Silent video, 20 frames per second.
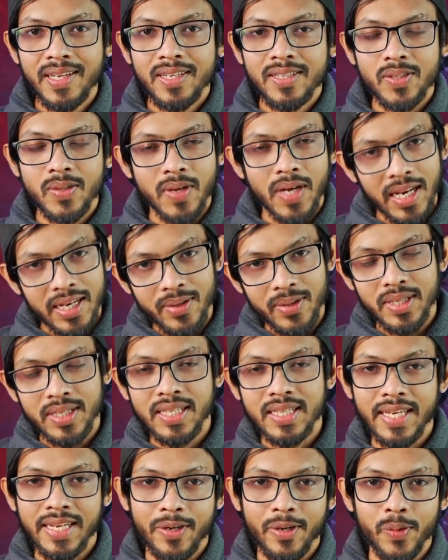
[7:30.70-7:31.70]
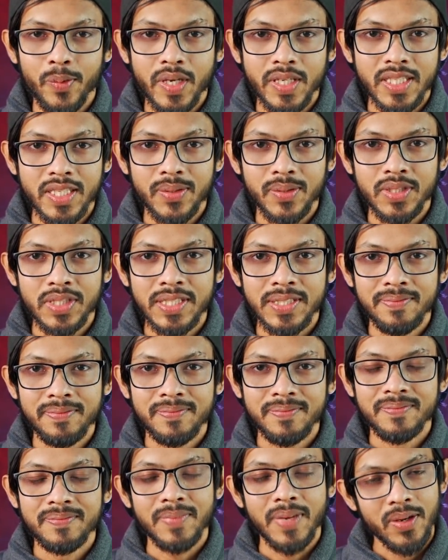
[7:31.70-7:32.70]
সো কালকে ওটা নিয়ে দেখা হবে আশা করছি
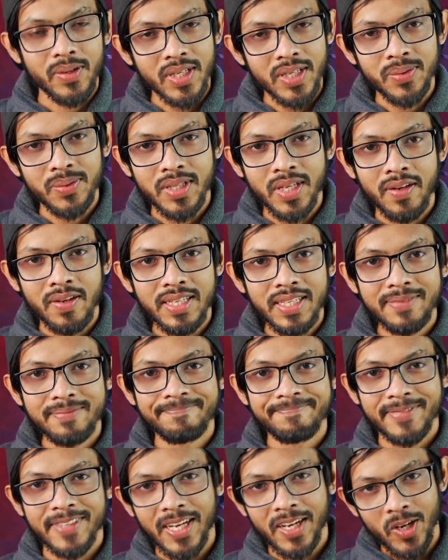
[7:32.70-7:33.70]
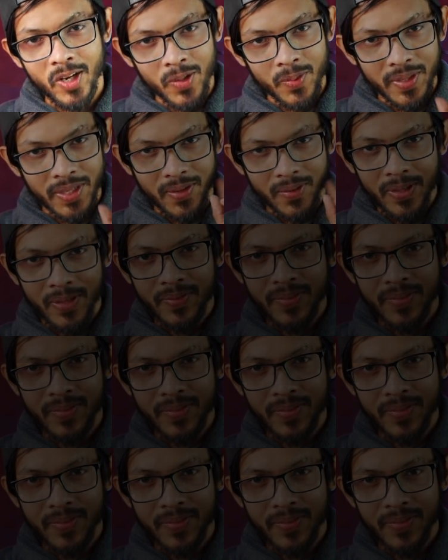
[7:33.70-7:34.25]
ভালো থাকুন তাহলে দেখা হবে ওই